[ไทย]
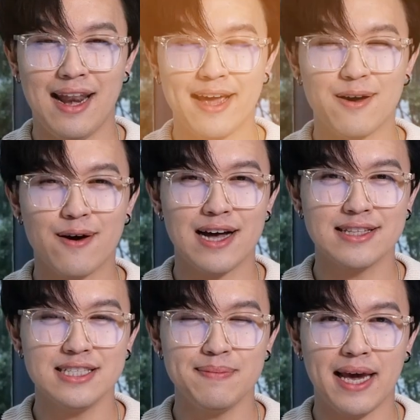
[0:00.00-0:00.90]
และก็ครั้ง
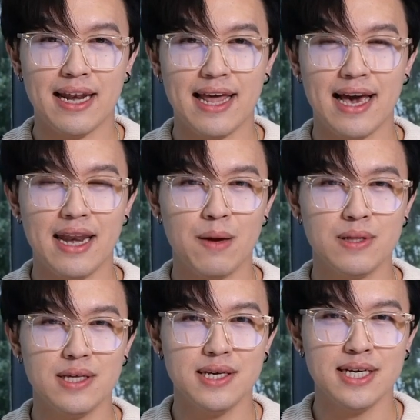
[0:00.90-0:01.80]
ที่ 11นะฮะในวั
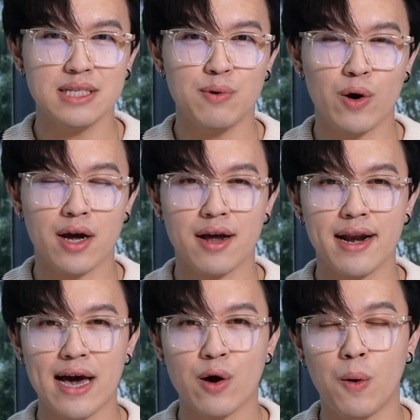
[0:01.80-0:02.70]
นที่ 26 กรก
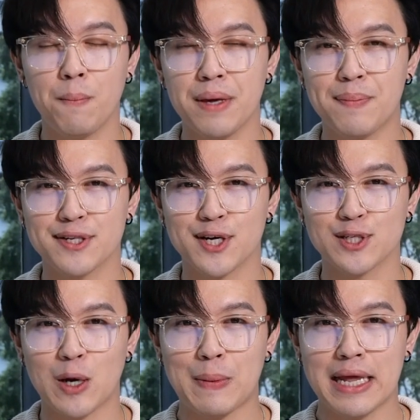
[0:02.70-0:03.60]
ฎาคมปีพศ
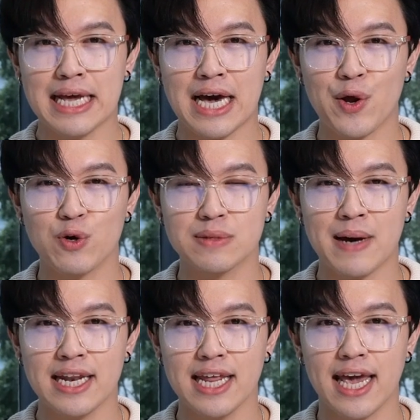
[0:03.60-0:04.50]

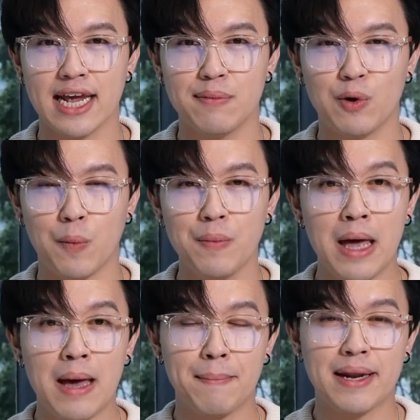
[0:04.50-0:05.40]
2565 นั่นเองครับผม
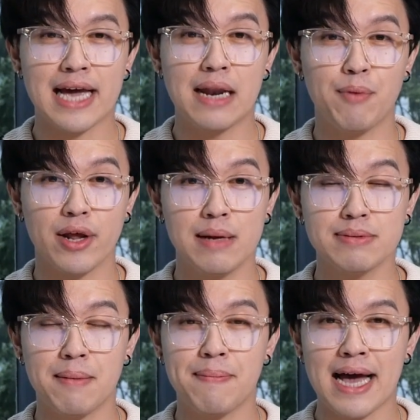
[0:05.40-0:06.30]
เป็นการปล่อยคลิป
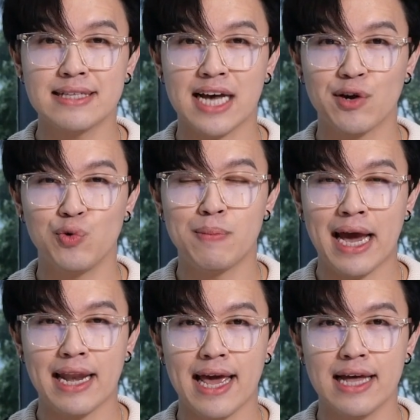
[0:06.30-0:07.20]
สัมภาษณ์จากดูไบ
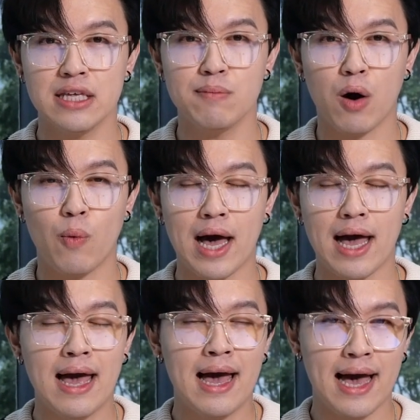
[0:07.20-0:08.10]
นะฮะที่บอกว่า
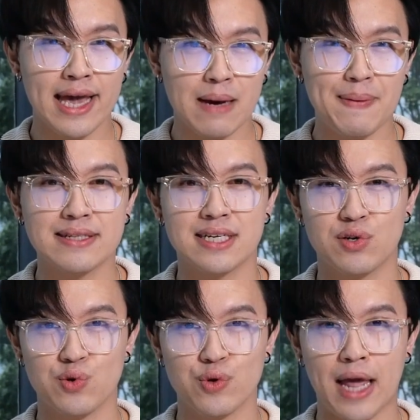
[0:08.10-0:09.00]
ให้อภัยศั
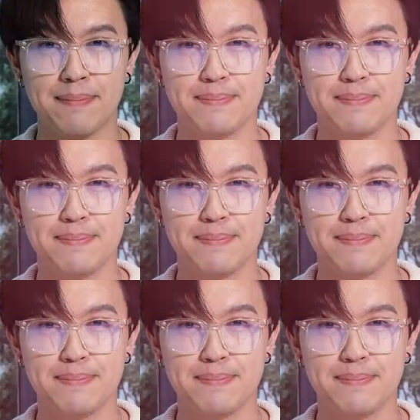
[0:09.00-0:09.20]
ตรูครับ